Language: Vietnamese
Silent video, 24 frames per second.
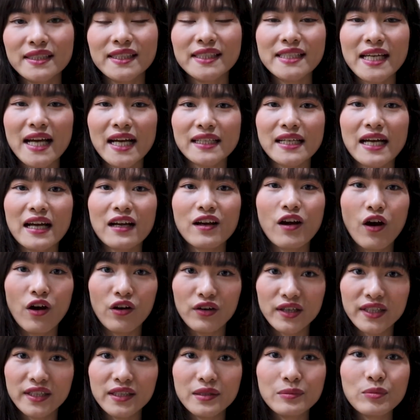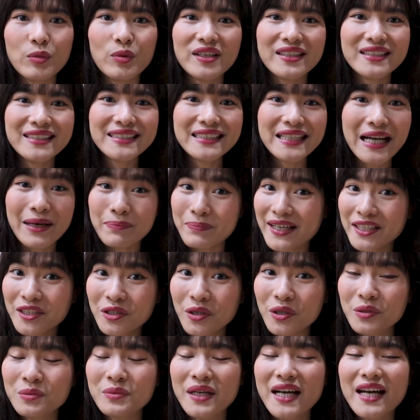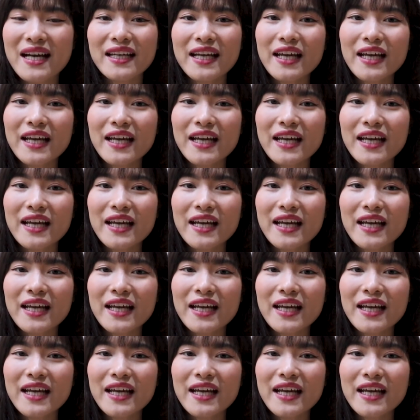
thì Trang đã ngỏ ý muốn gặp anh Hùng,